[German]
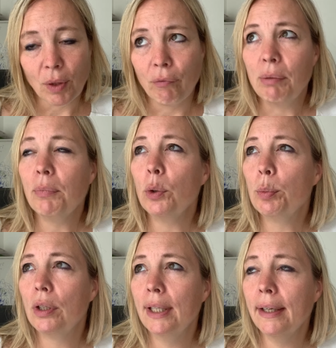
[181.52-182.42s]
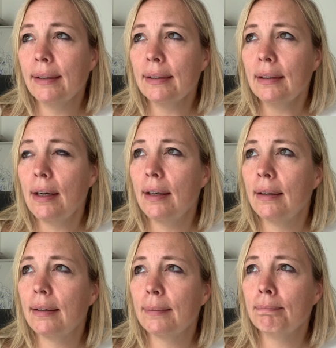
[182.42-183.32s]
Wenn wir überlegen,
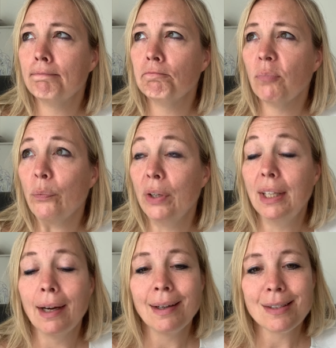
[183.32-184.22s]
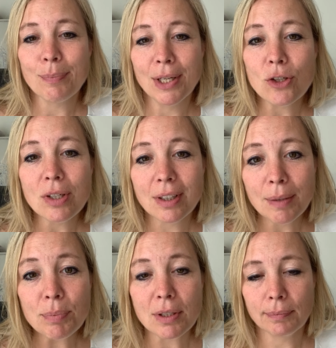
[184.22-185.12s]
ähm, wie lange es Menschen
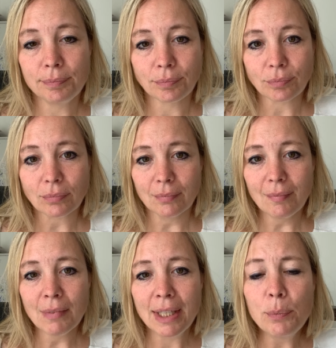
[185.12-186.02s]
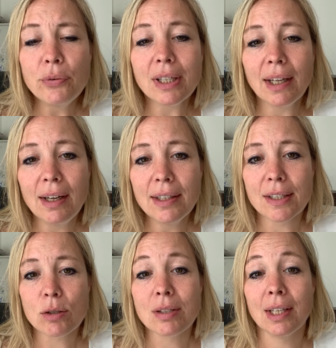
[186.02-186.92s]
gibt, im
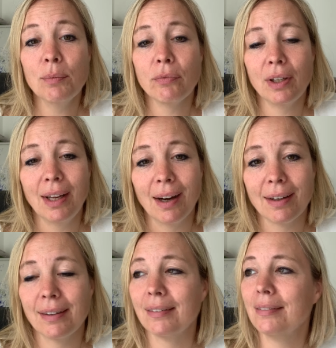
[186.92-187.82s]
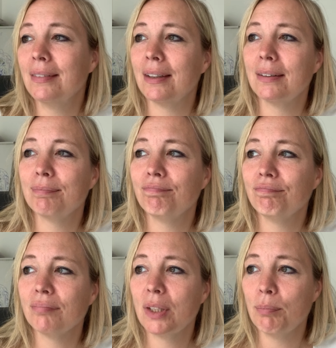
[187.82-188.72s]
Vergleich zu dem, wie lange
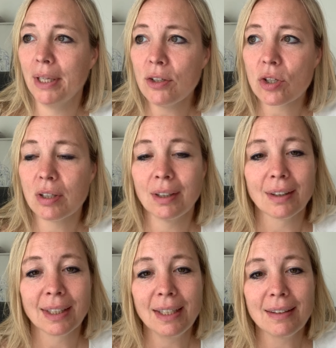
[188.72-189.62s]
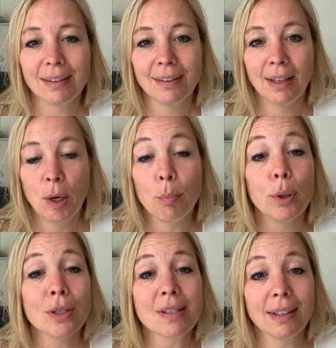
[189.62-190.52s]
ähm, die Menschen ihre Kinder
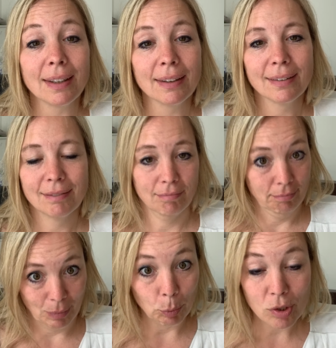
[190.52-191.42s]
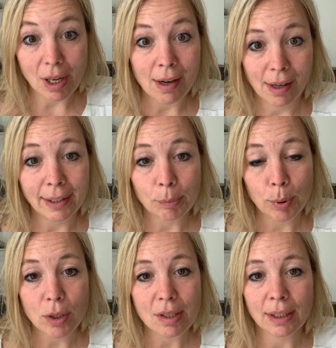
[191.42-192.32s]
plötzlich, man muss sagen eigentlich
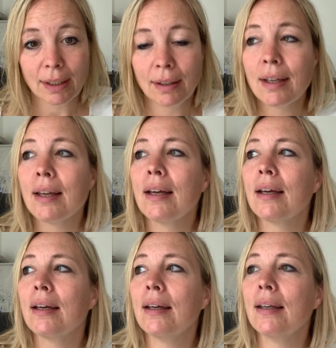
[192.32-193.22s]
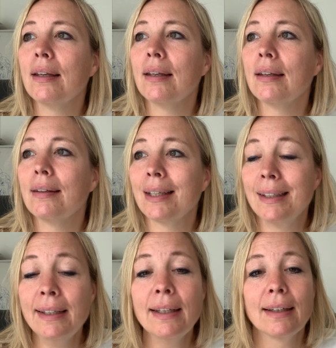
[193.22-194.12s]
plötzlich, in der
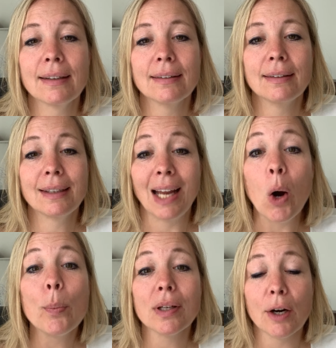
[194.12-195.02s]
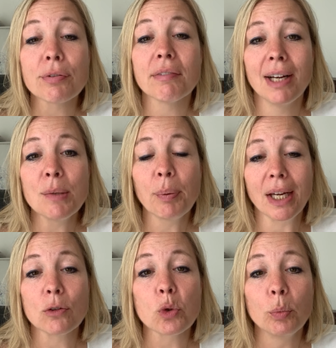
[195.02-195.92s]
Klinik glauben, auf die Welt
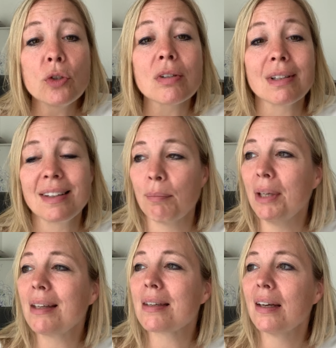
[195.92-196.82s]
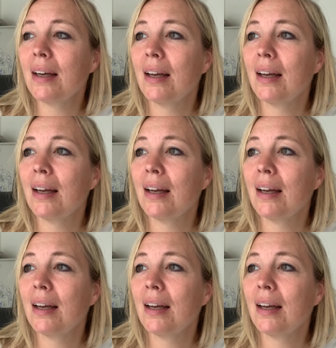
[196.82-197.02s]
bringen zu müssen, damit